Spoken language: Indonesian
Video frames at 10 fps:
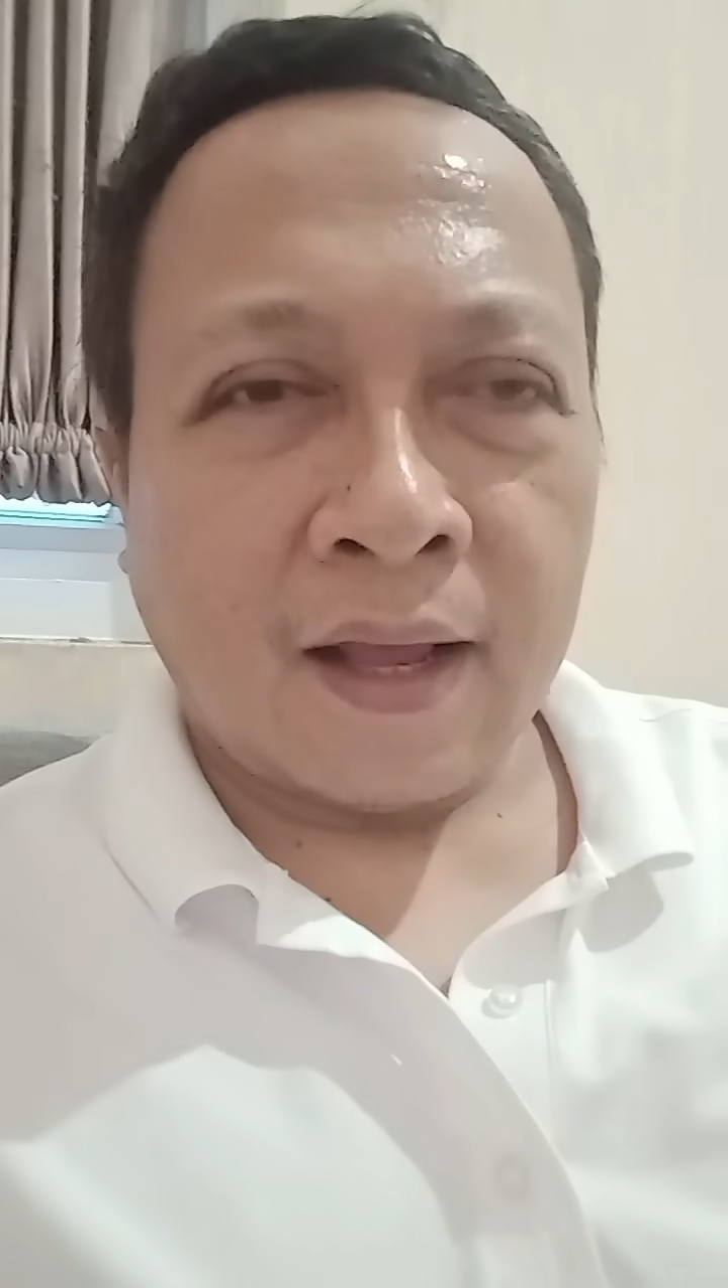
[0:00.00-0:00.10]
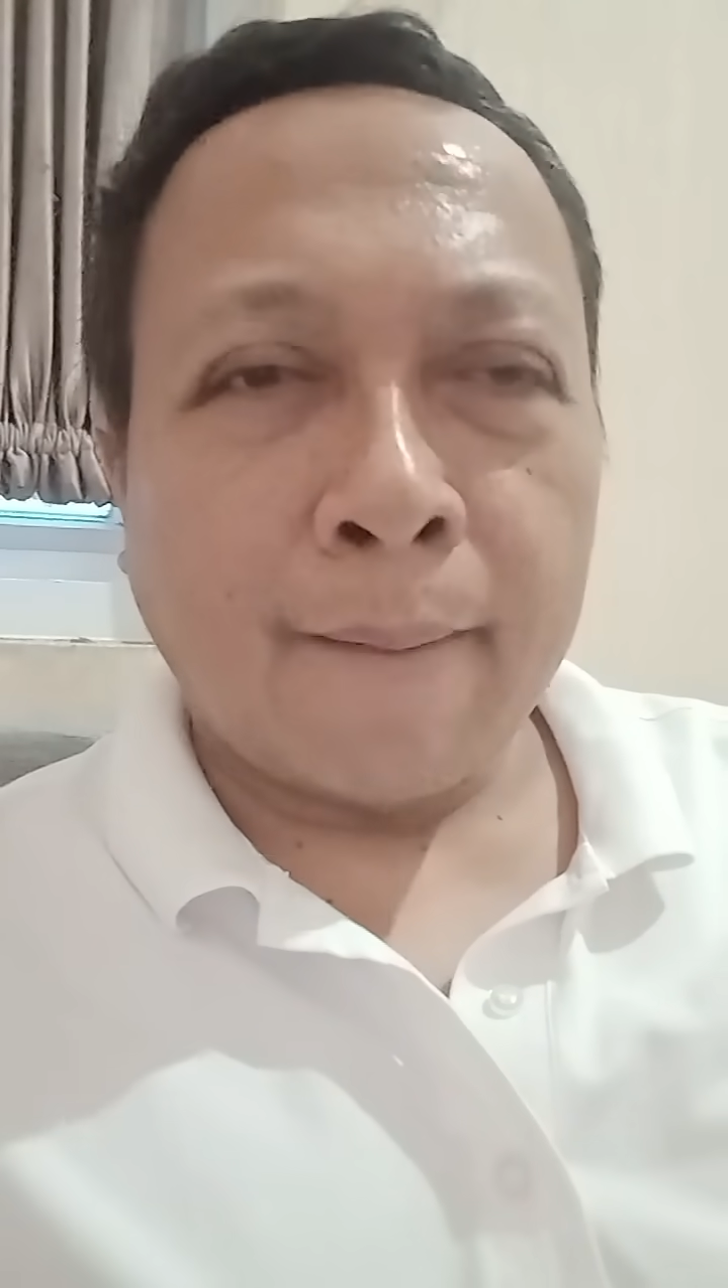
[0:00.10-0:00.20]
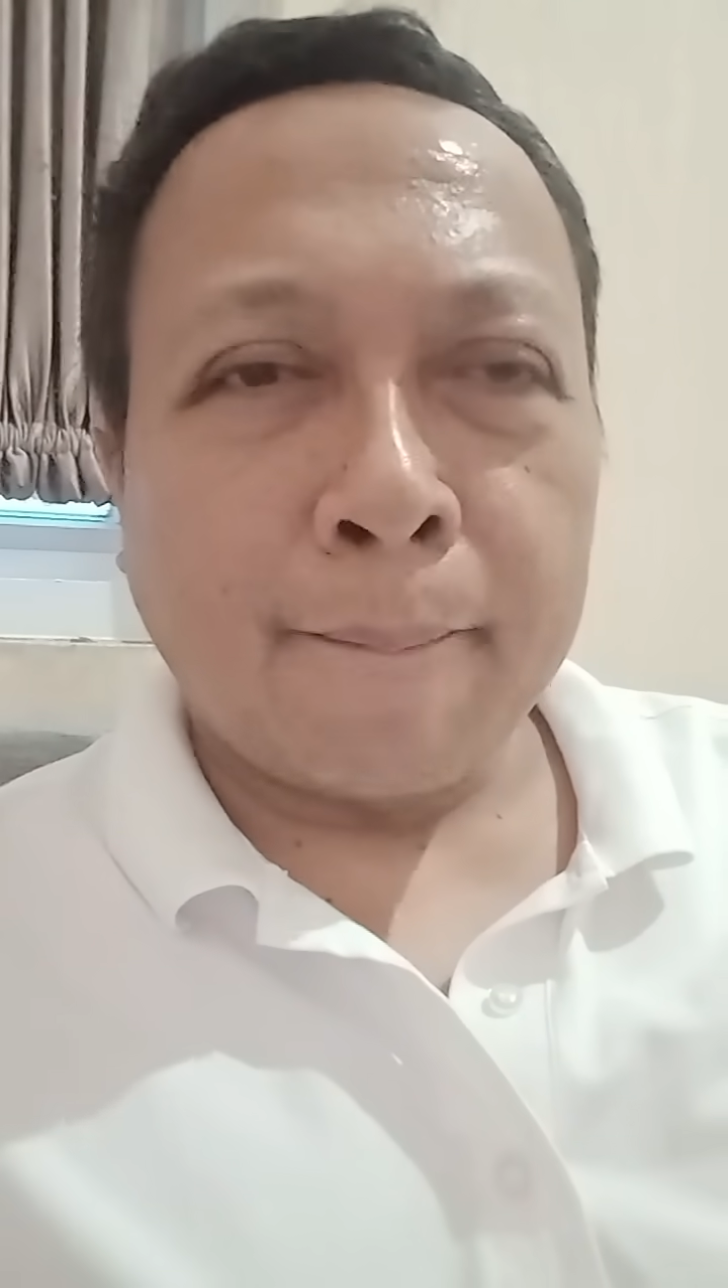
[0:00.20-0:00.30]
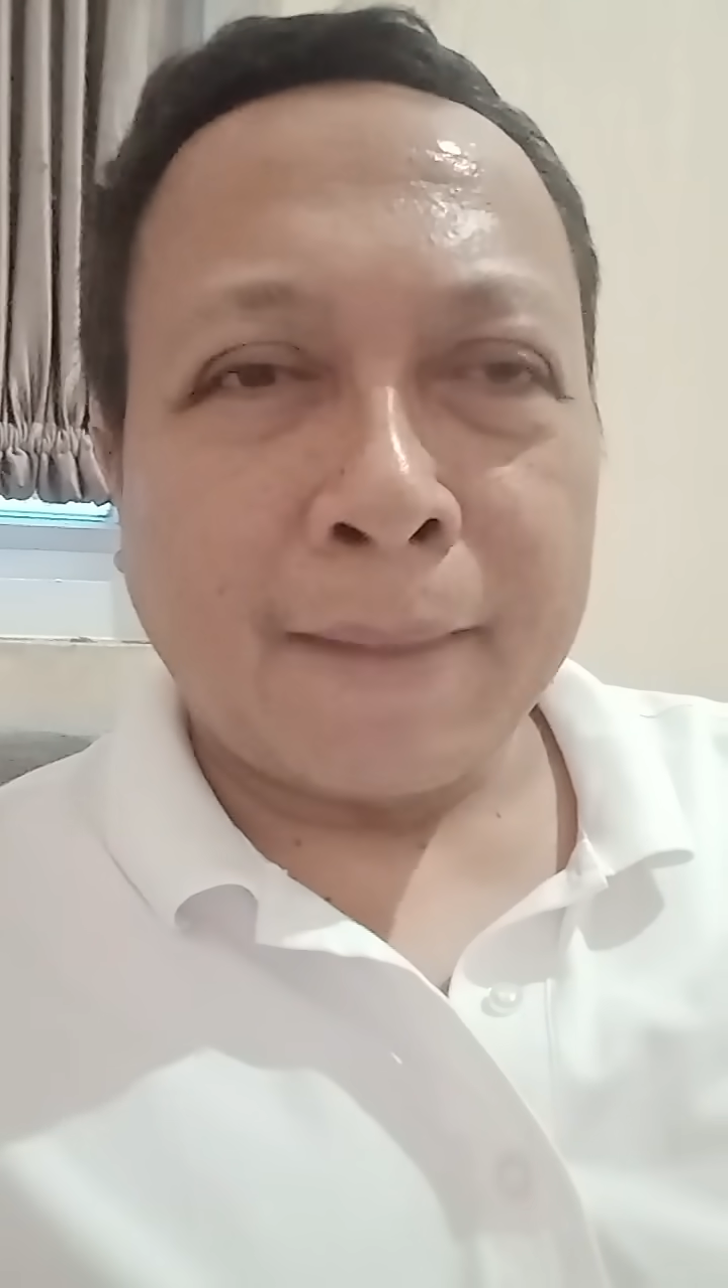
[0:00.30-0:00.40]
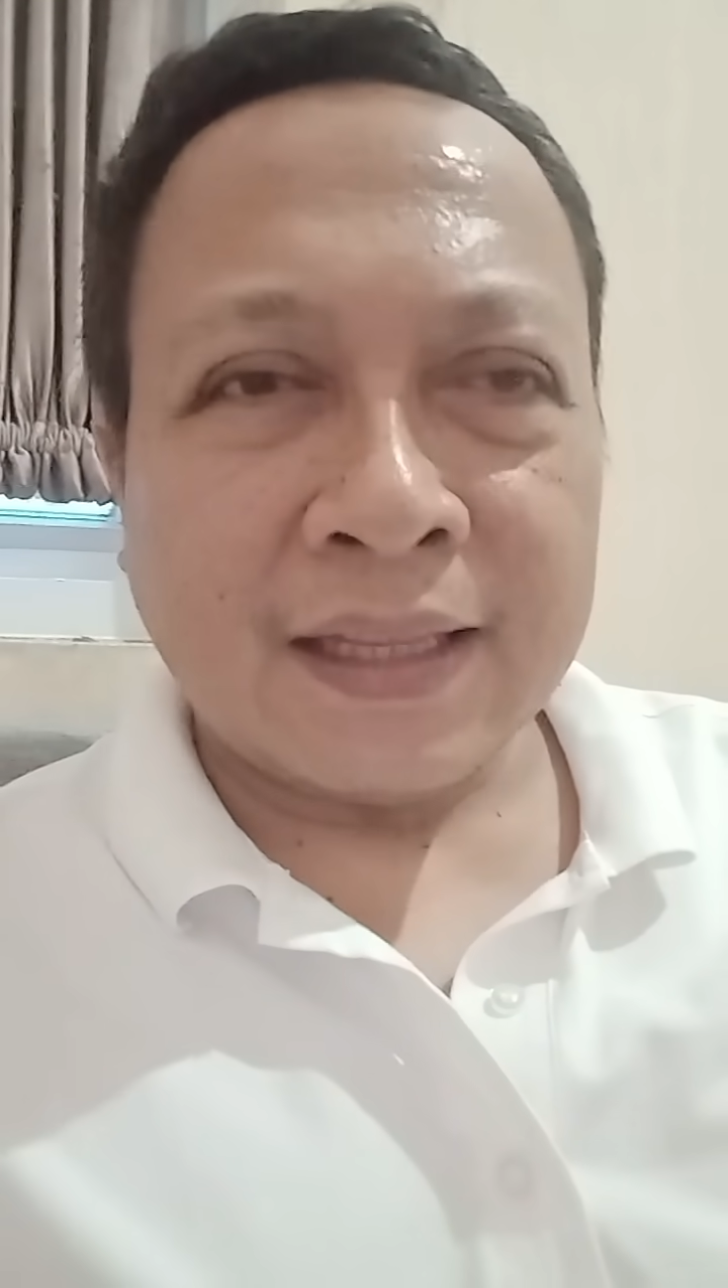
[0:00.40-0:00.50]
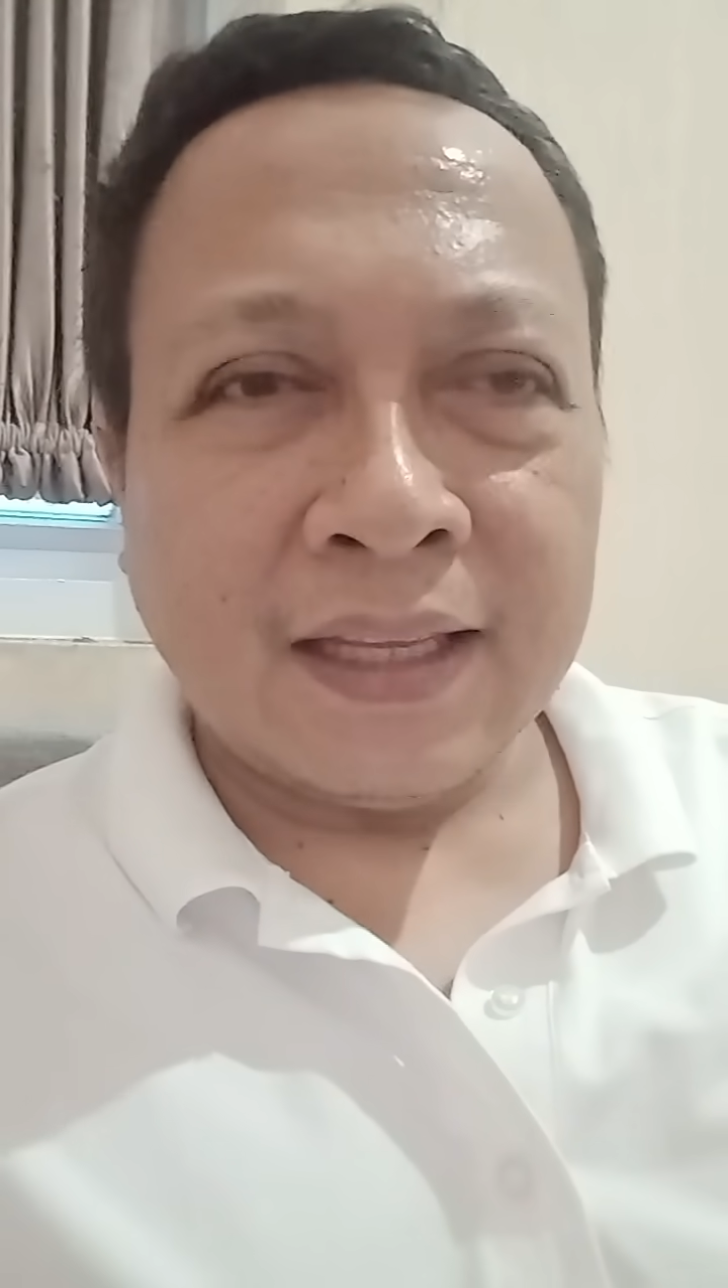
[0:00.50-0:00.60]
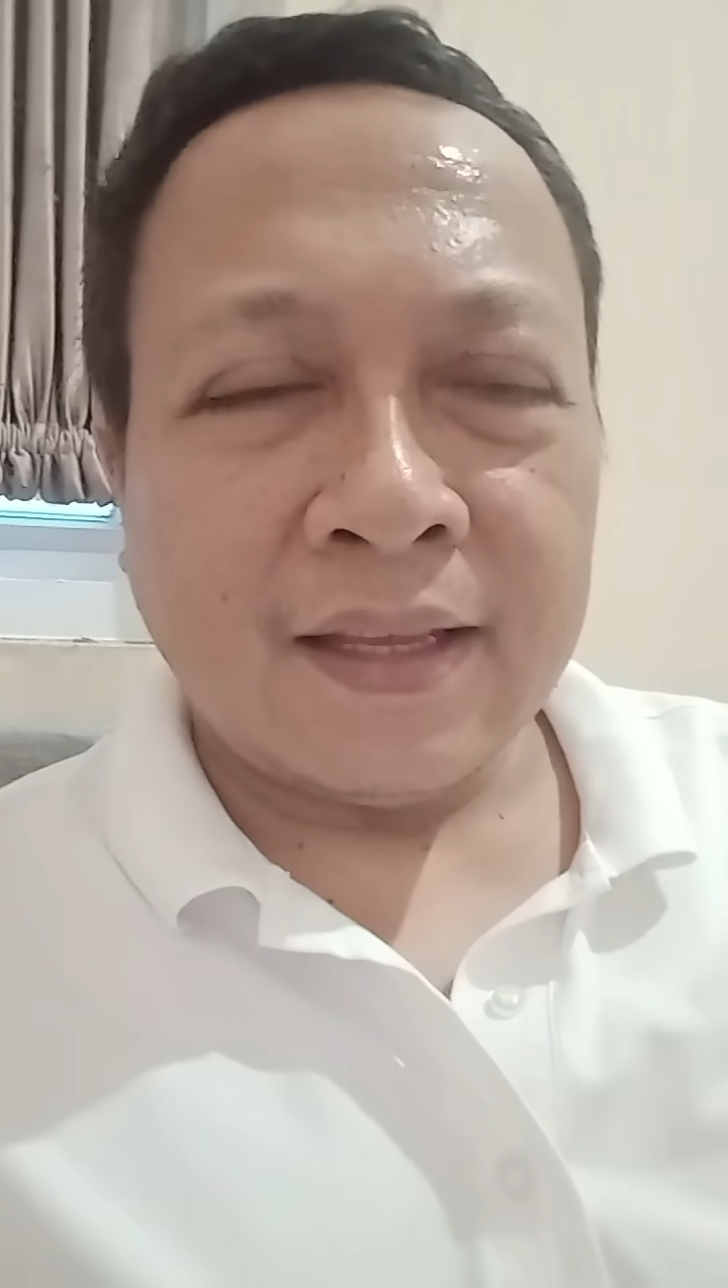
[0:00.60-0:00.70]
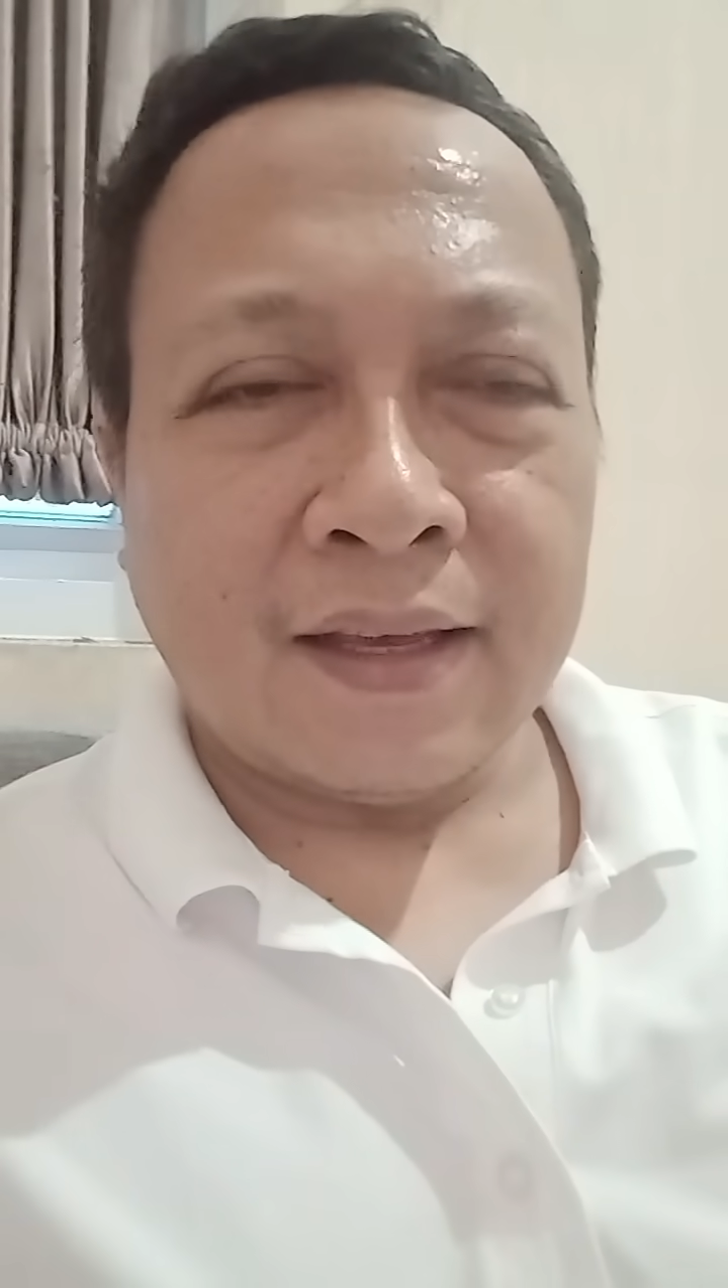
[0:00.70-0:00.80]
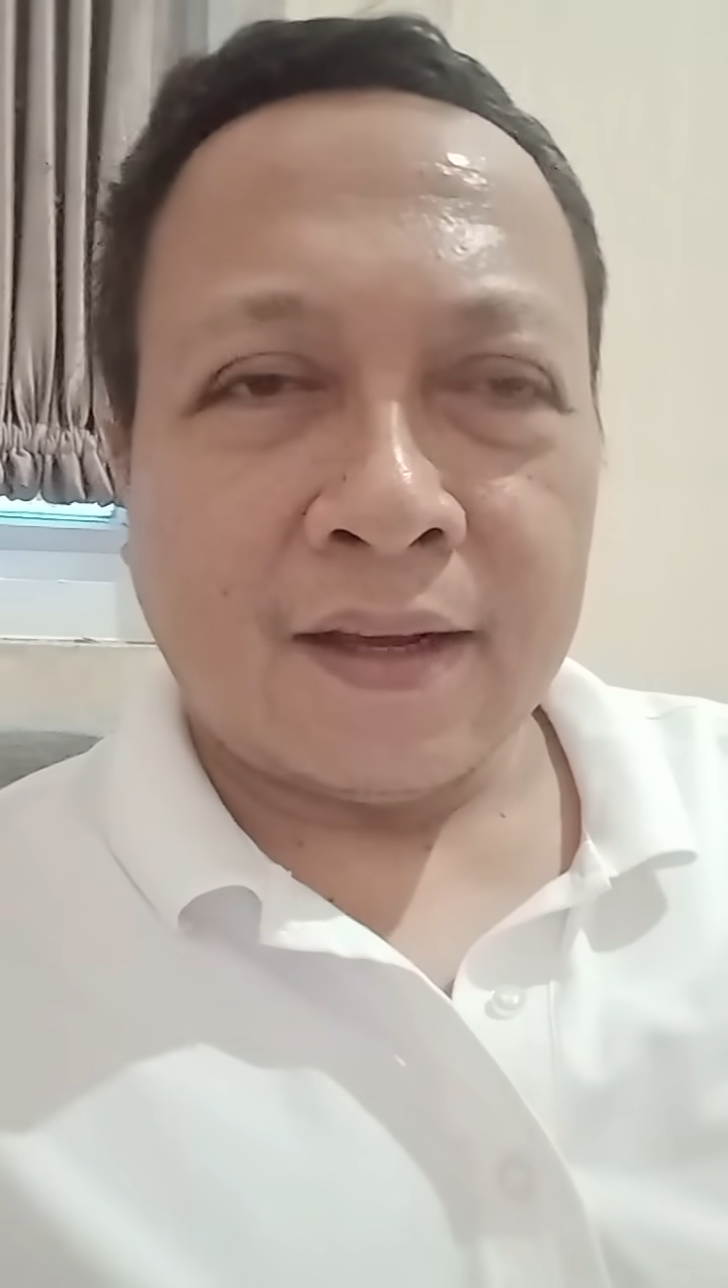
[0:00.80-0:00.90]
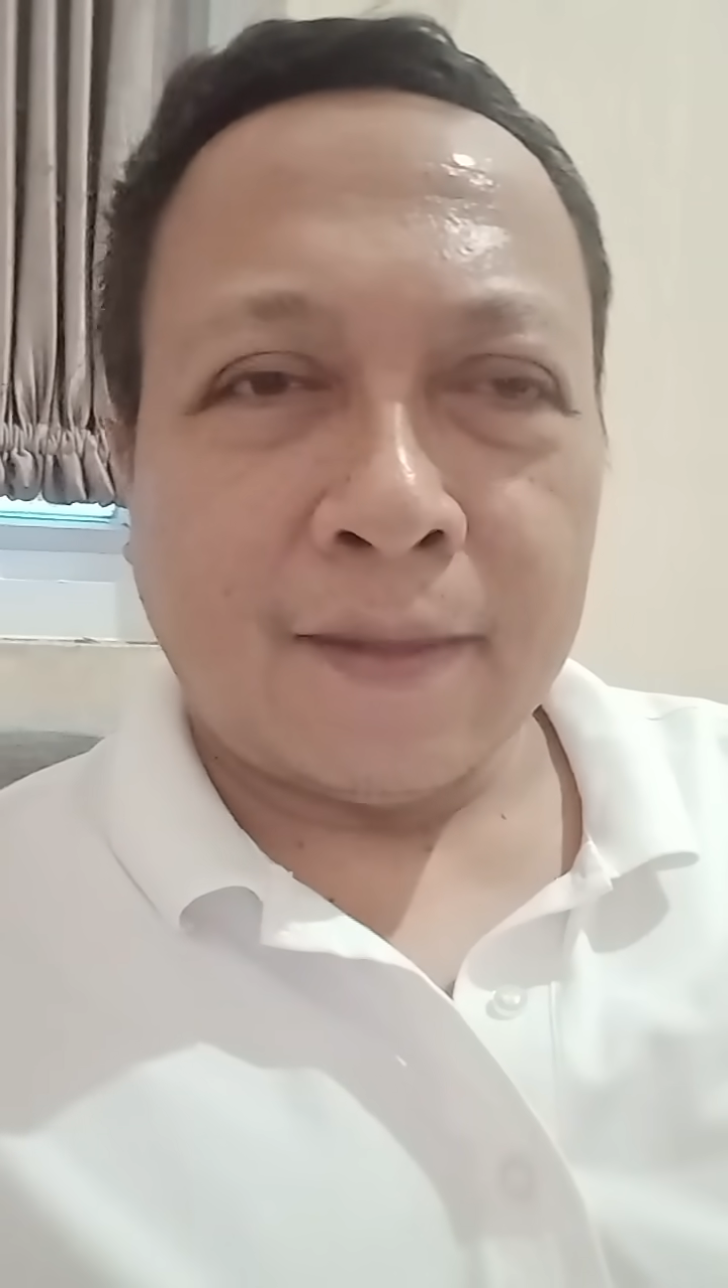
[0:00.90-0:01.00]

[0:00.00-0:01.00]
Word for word: empatinya